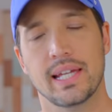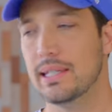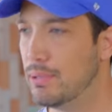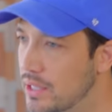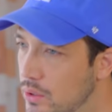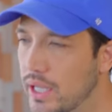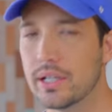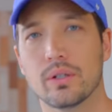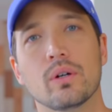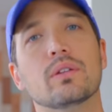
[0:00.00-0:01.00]
イベントや
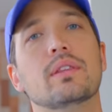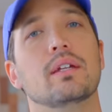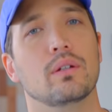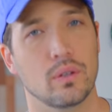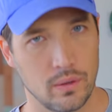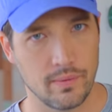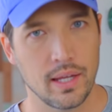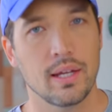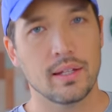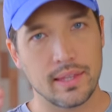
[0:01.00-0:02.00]
るよっていうの
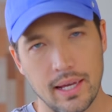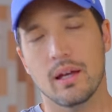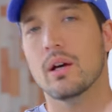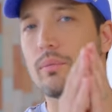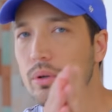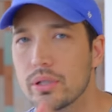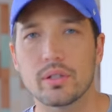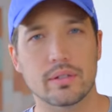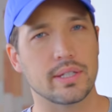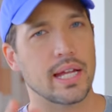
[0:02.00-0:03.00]
で、もう
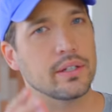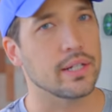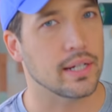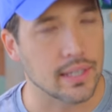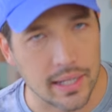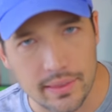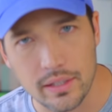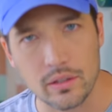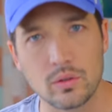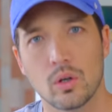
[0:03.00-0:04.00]
一つ何をやるかっ
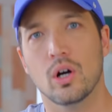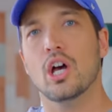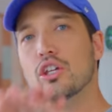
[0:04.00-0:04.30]
ていうと、